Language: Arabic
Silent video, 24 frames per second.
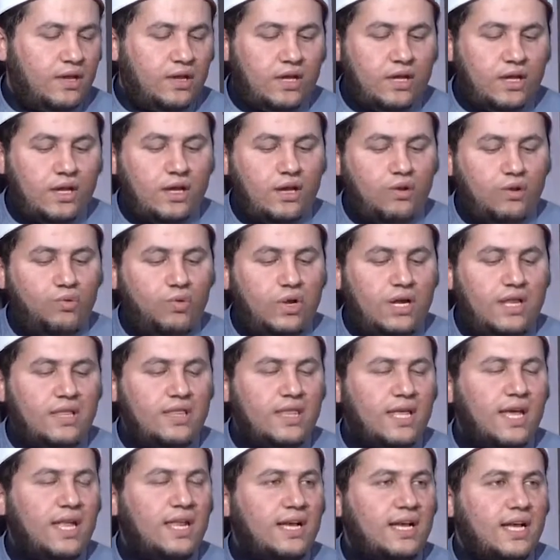آه،
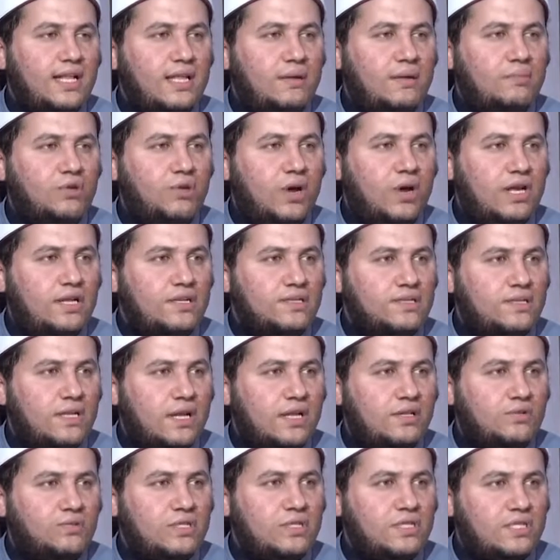ولذلك النبي عليه
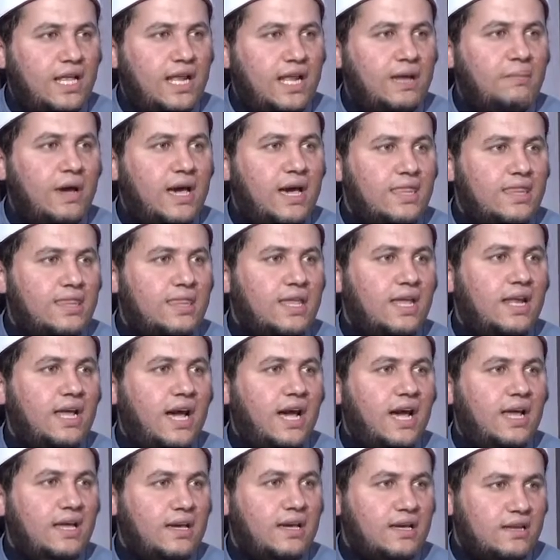الصلاة والسلام حثنا
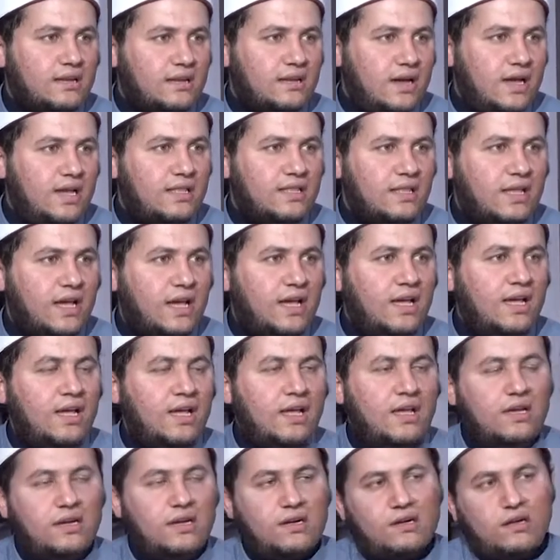على قراءتها
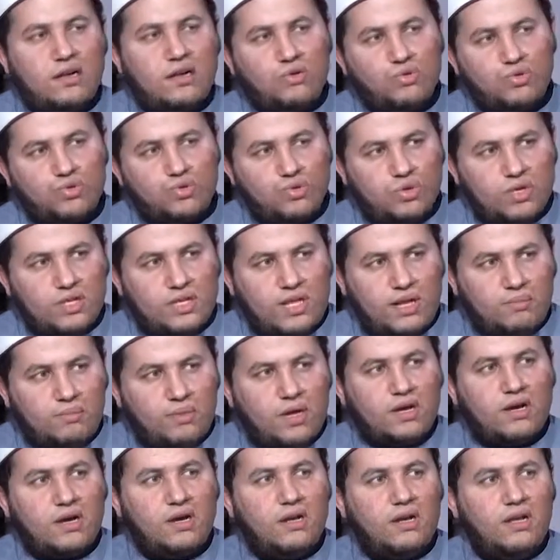اقرأوا سورة
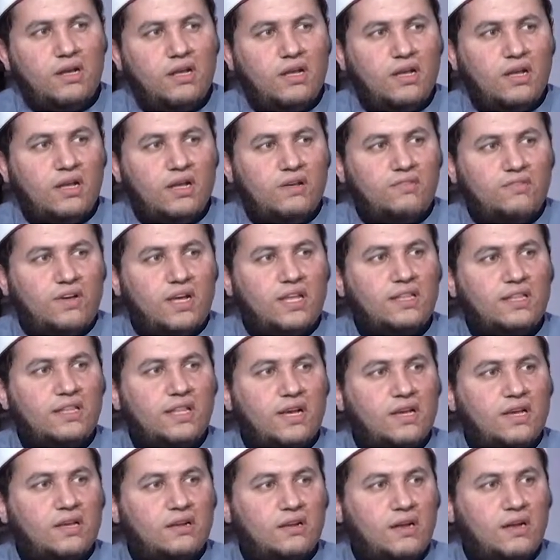البقرة فإن
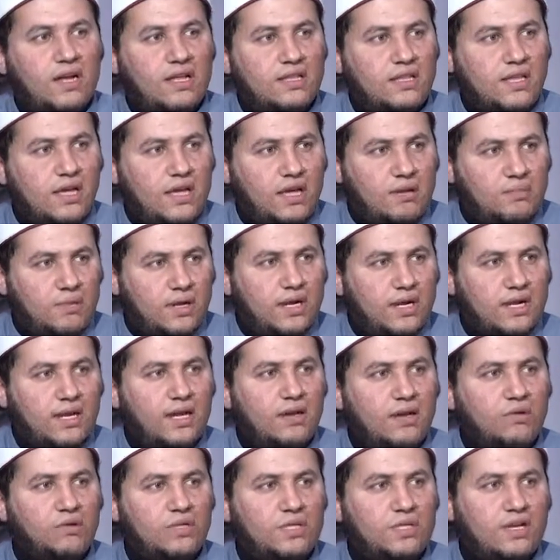قراءتها
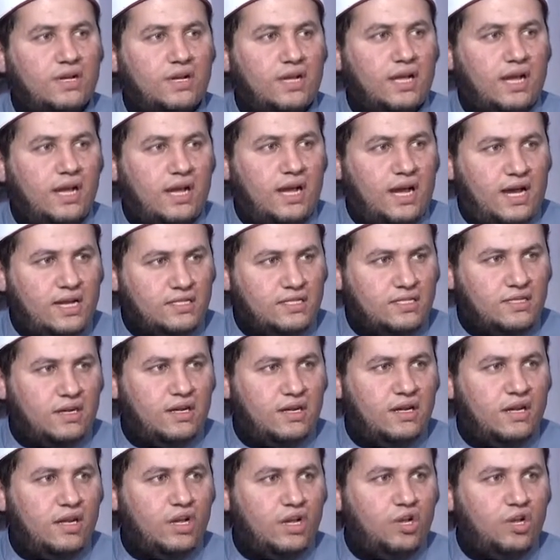بركة وتركها حسرة